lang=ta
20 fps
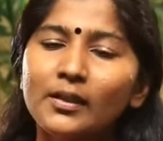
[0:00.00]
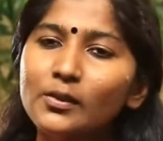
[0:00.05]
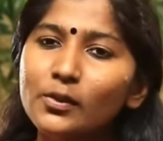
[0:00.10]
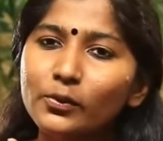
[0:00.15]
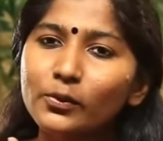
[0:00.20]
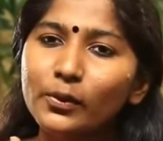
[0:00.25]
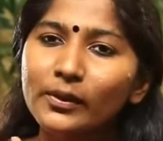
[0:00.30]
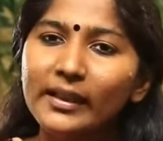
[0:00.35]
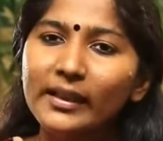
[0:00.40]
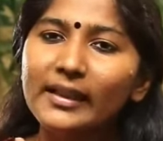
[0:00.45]
ஸோ
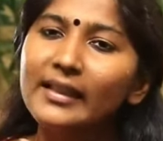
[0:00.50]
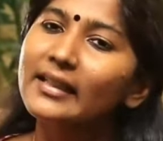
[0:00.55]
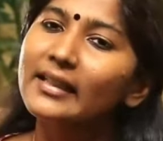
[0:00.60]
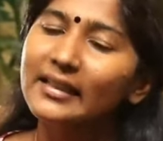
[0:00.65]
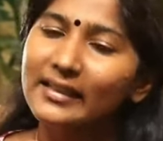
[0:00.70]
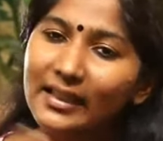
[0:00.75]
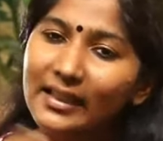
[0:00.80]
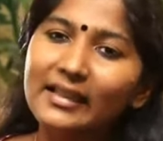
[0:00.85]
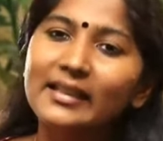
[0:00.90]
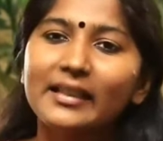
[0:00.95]
தொண்டையில்
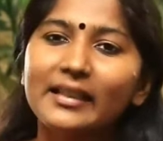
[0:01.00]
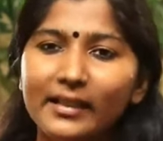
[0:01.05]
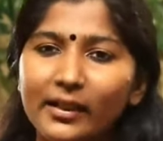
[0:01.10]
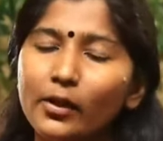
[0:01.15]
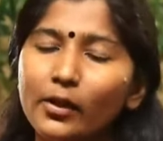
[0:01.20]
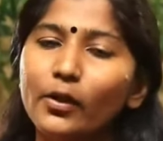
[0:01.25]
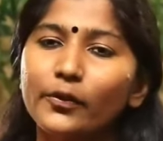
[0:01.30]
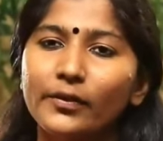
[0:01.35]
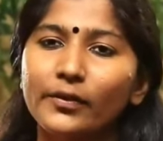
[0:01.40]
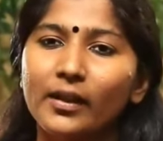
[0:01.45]
இருக்கிறதுலாம்
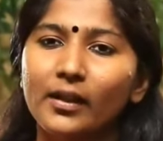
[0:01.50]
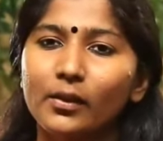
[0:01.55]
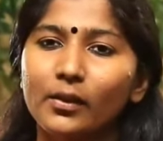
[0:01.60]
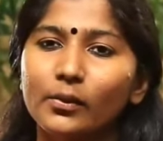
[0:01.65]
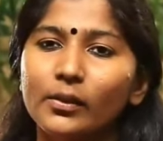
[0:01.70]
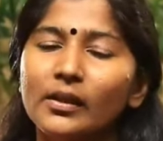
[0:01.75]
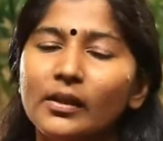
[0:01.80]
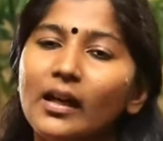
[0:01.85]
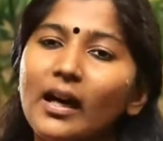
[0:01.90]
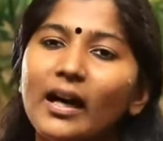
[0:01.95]
கிளியர் ஆஃப்
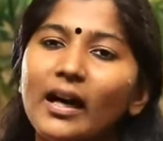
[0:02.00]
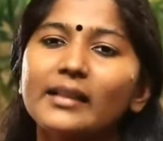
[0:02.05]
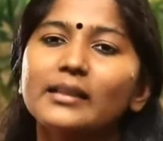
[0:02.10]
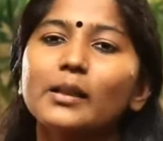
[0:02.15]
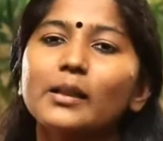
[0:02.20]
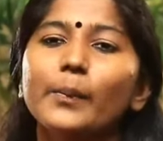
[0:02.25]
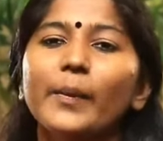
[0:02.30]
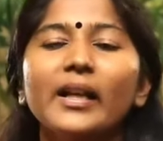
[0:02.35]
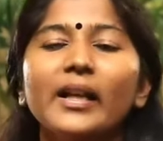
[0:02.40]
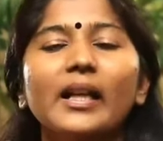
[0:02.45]
ஆகும்
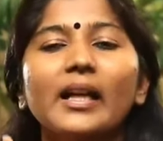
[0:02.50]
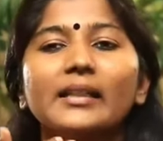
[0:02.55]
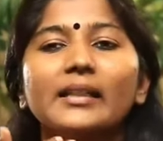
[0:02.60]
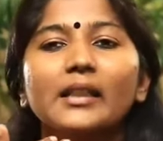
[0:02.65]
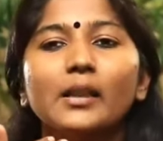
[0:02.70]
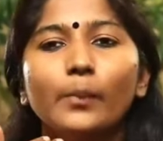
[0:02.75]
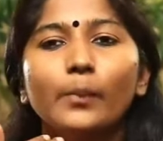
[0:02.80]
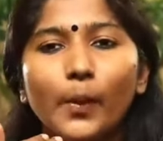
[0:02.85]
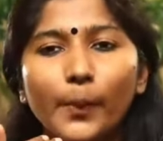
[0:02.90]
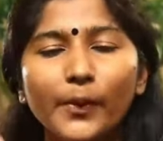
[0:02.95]
அதுக்கு மேலே
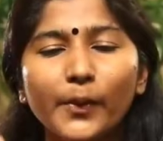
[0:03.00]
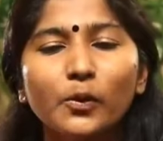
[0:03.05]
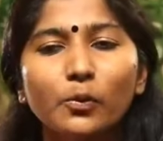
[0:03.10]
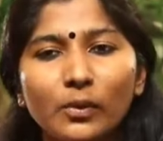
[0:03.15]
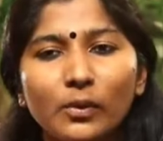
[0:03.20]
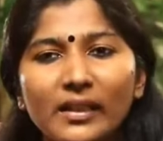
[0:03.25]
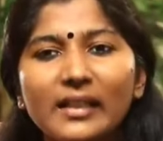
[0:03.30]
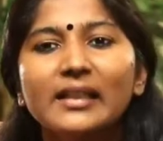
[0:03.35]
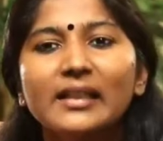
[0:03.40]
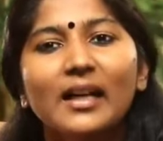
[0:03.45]
அதிகமாக போய்
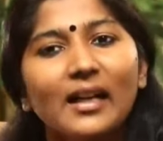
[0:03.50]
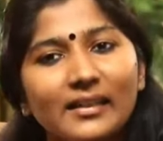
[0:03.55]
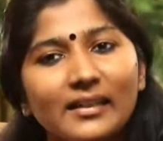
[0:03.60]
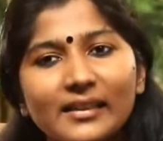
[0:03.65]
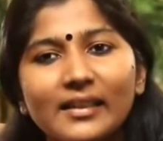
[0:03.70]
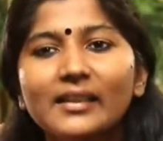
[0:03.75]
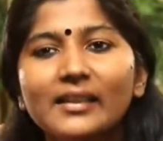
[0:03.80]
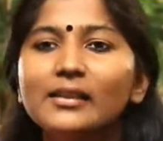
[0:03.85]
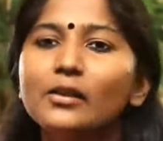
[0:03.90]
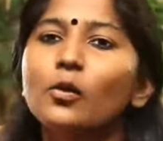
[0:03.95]
உள்ளே
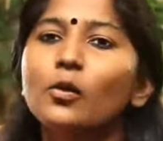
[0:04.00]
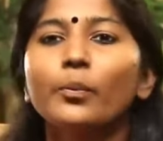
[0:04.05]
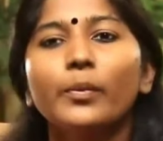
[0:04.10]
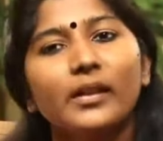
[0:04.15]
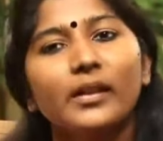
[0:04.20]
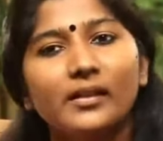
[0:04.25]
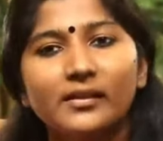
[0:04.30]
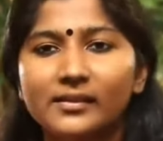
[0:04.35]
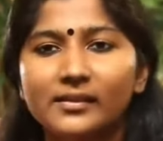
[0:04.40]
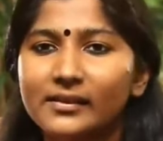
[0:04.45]
கட்டுறது ரொம்ப